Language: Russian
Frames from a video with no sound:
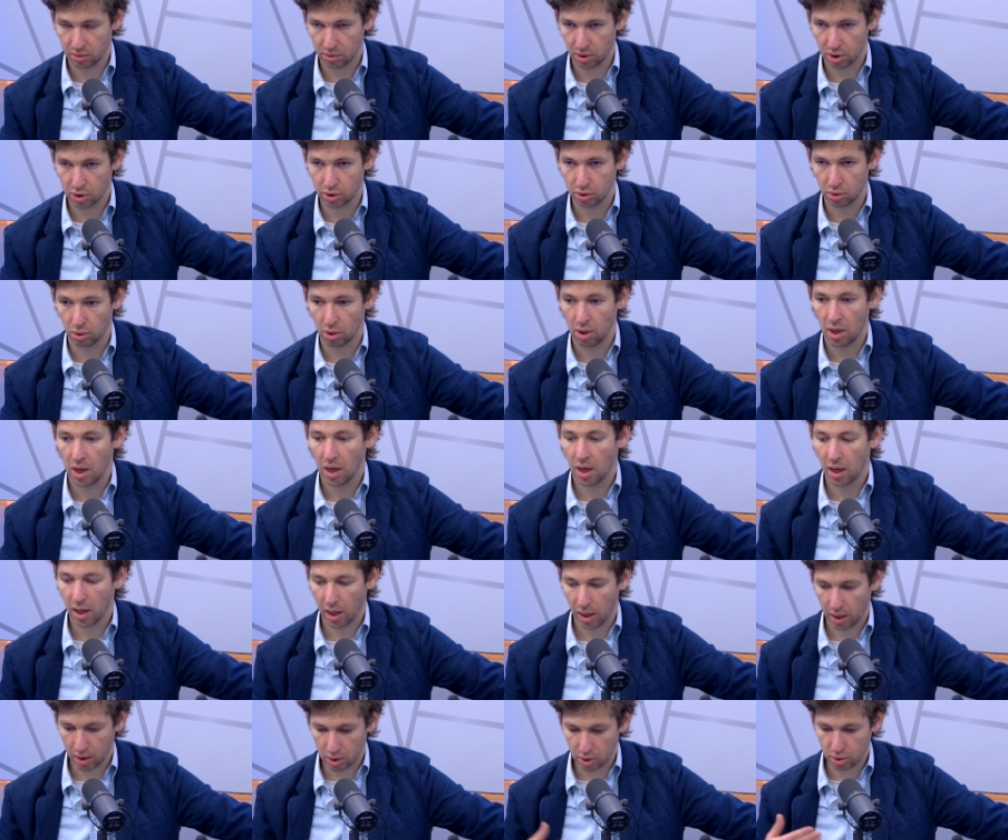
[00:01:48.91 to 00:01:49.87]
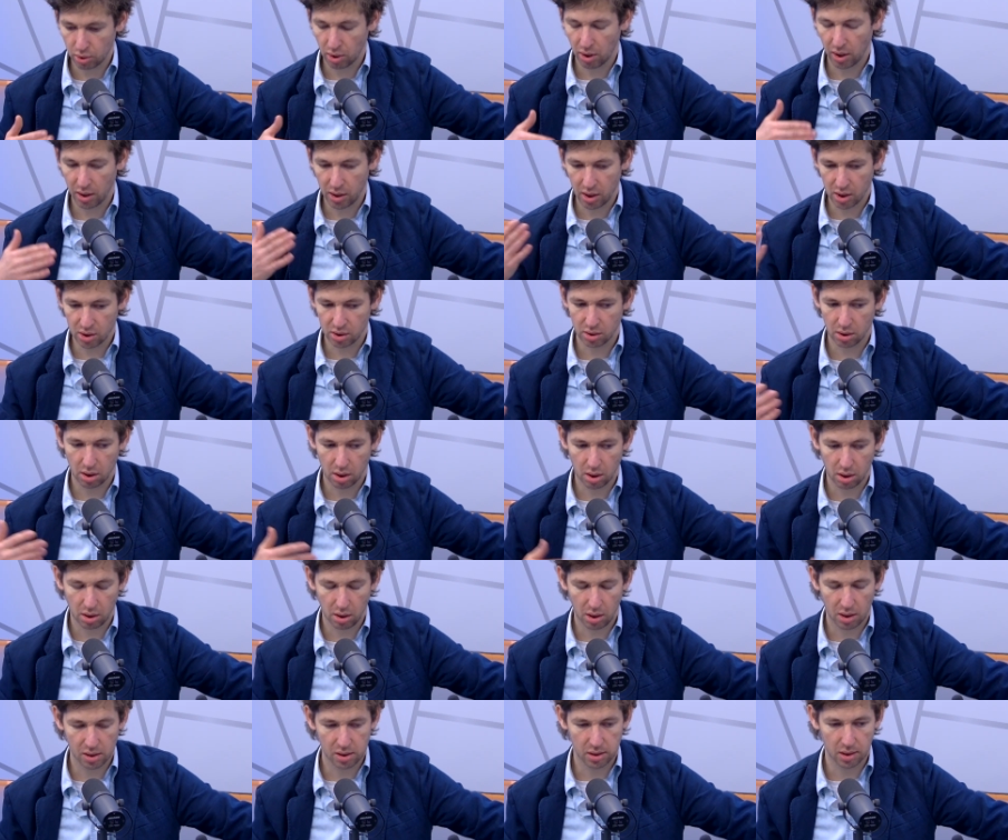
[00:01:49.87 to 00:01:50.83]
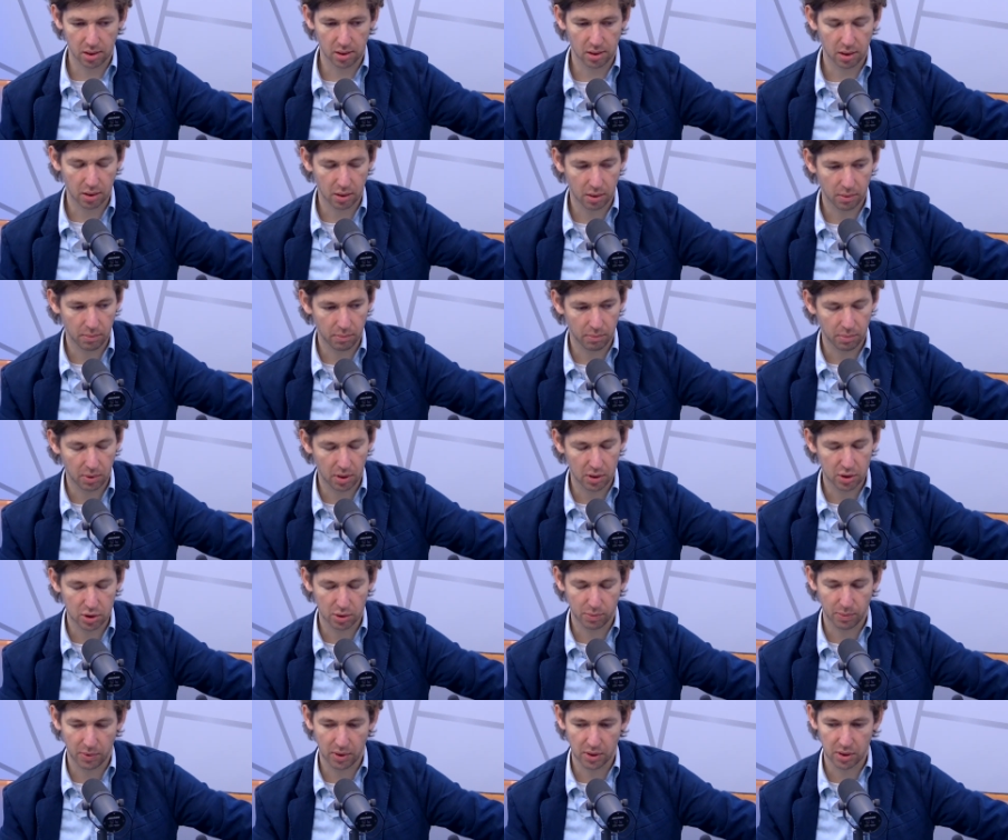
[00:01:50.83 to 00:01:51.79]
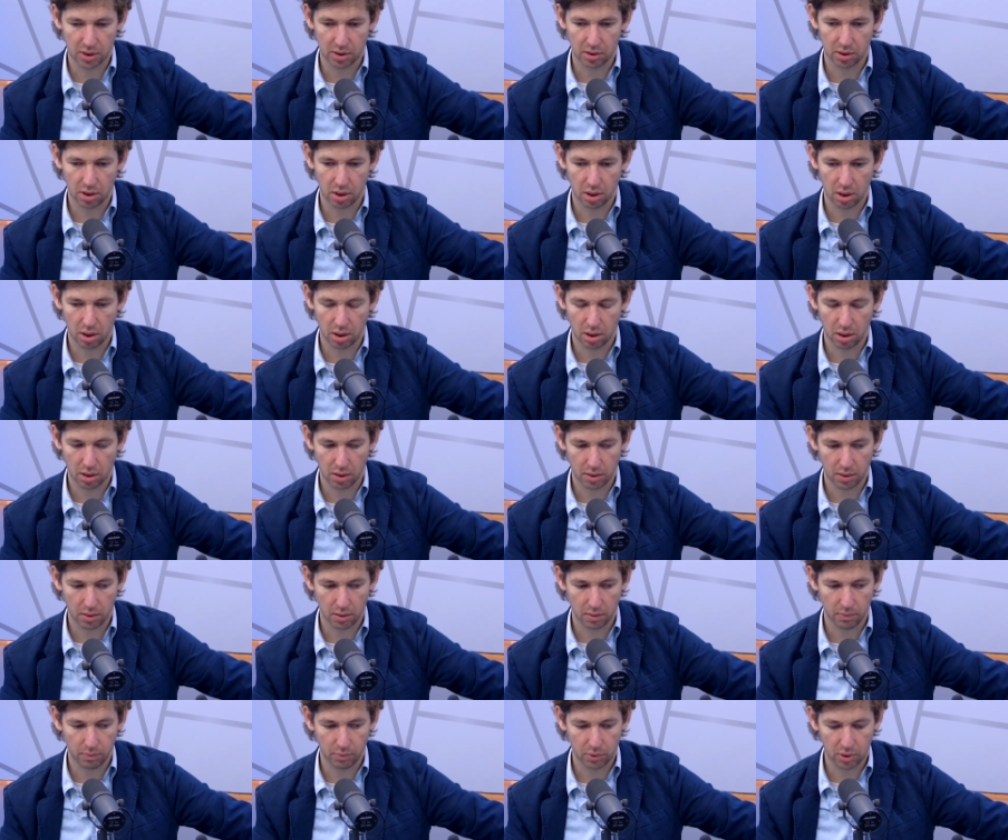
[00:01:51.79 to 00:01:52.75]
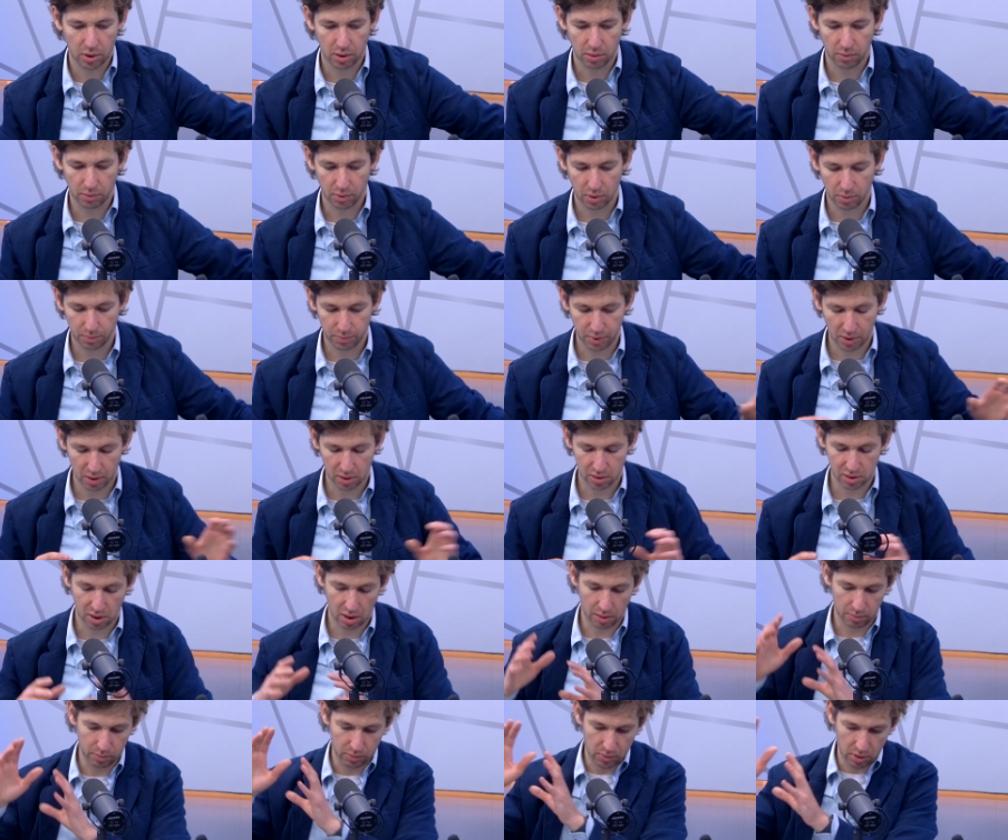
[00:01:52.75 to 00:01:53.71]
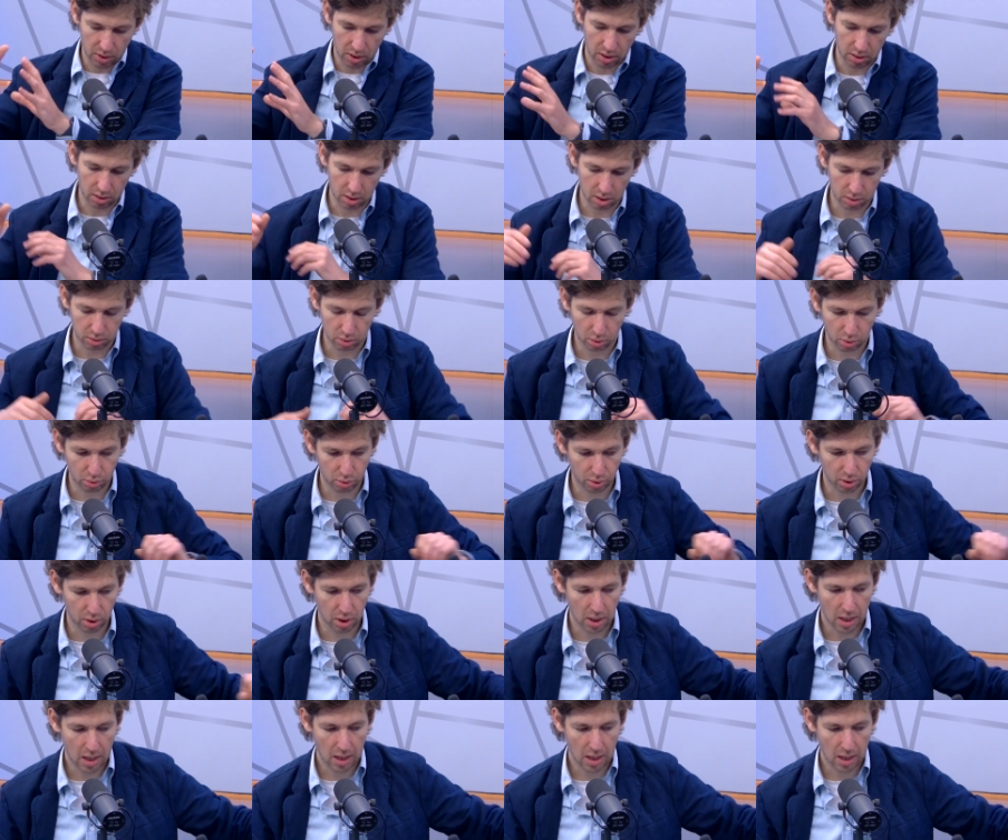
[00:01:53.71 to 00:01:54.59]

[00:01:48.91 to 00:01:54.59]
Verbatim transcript: Так что хорошо, конечно, если э, большой машин э, мы, мы перенестраем на, на другую